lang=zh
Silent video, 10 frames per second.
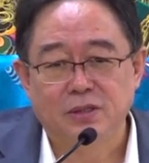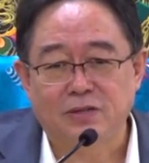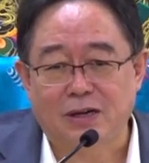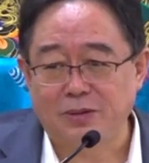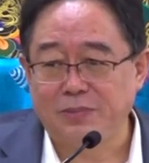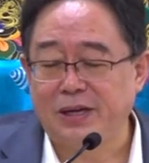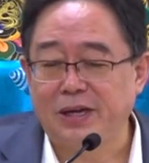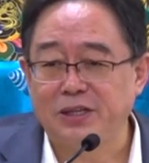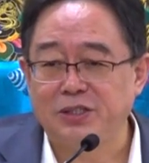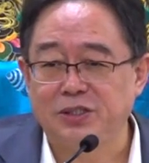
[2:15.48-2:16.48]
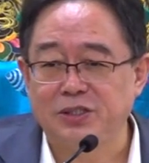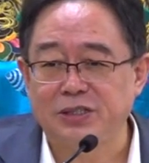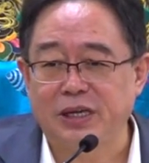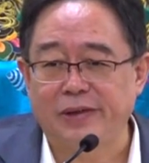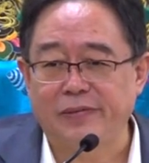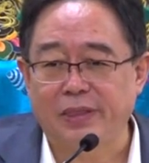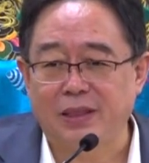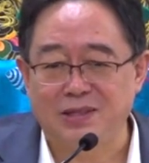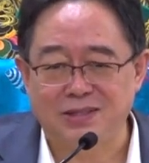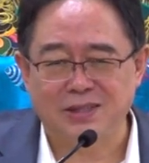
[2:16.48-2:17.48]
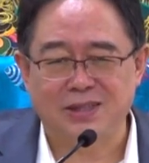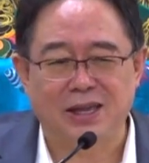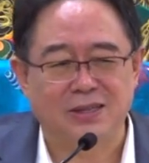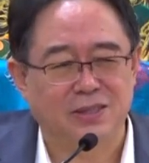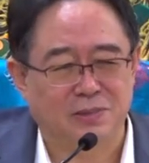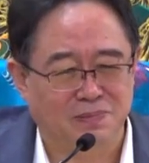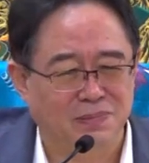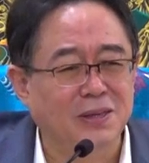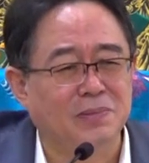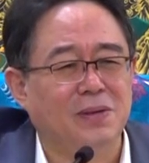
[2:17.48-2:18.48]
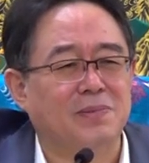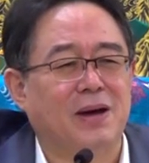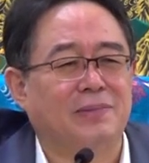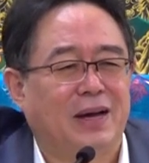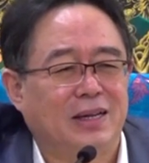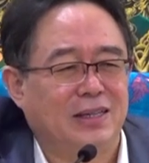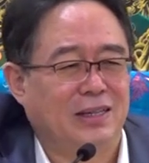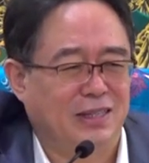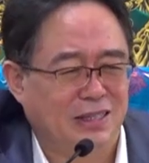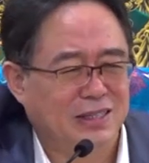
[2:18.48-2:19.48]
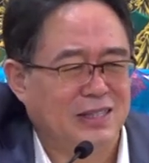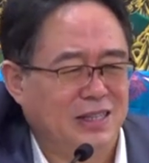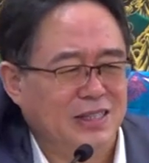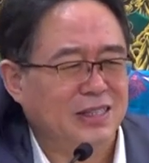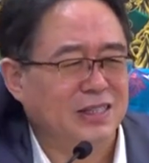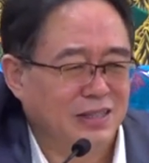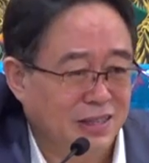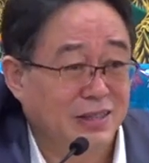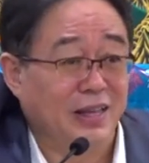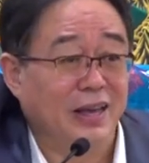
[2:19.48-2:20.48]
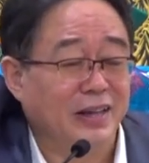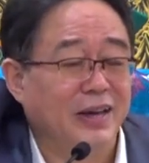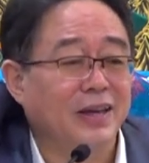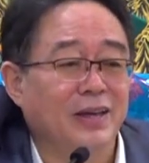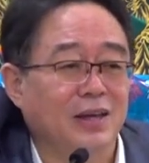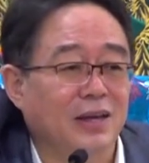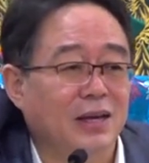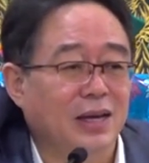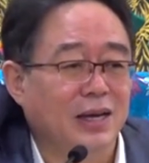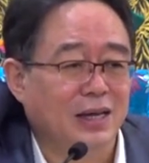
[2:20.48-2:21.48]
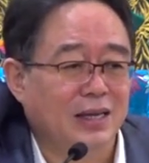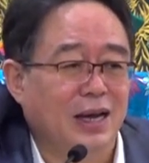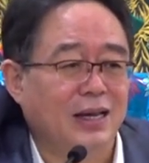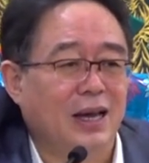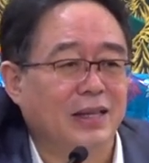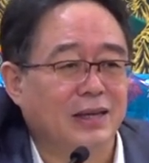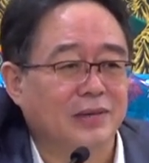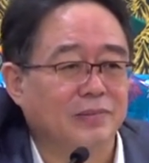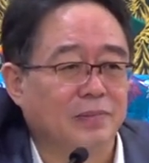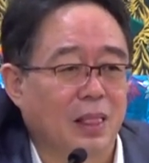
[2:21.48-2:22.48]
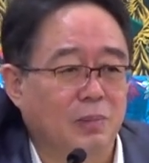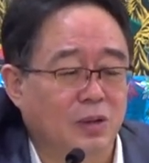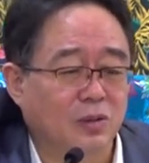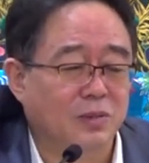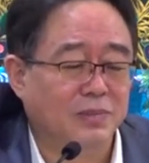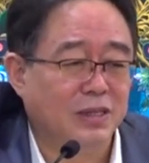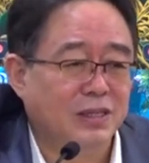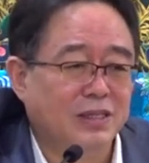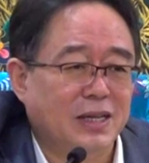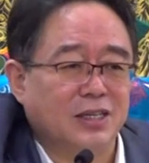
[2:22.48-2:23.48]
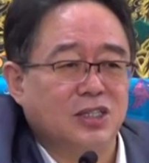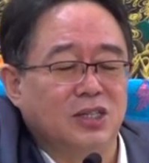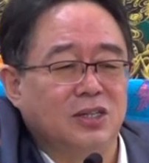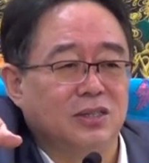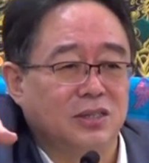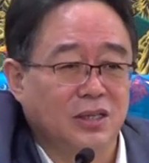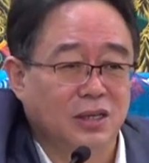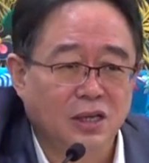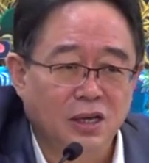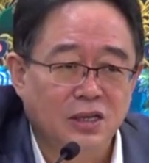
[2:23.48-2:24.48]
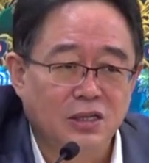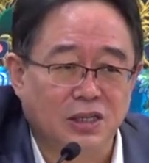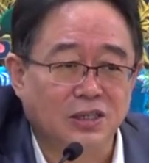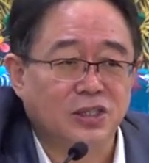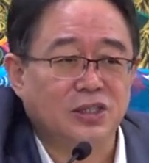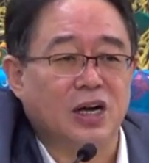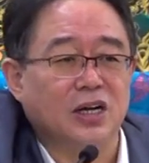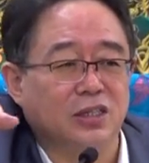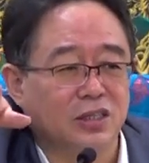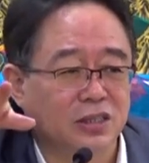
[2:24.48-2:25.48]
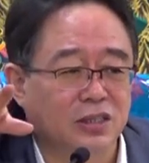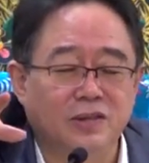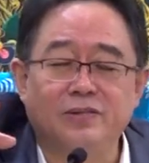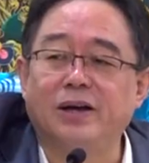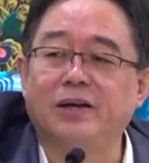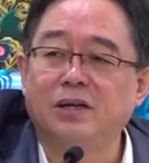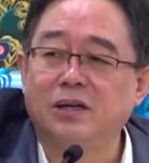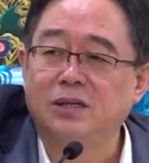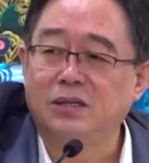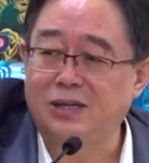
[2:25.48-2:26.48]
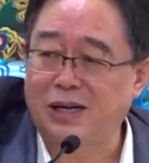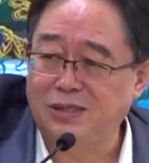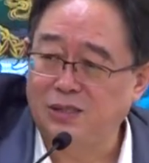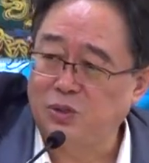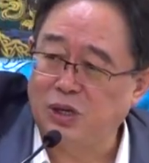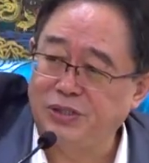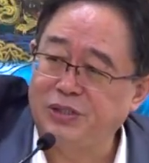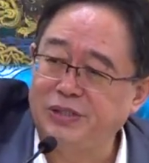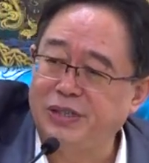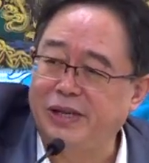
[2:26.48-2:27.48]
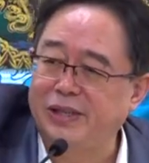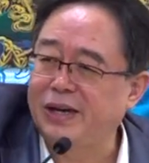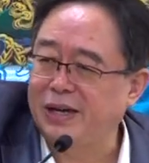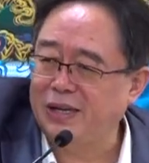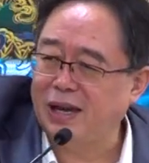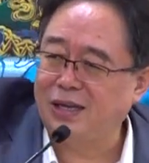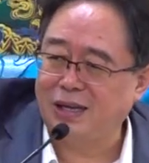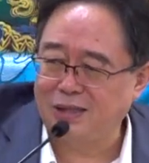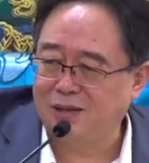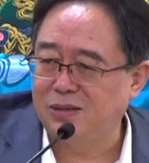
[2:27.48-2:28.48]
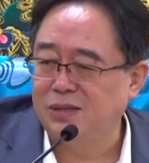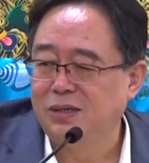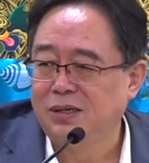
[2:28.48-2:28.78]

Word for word: 法会没开始之前，地藏殿是密密麻麻，这样一层一层的叠的，黑压压的。包括我们的地下室、这个停车场那些地方，这来自全世界的黑压压的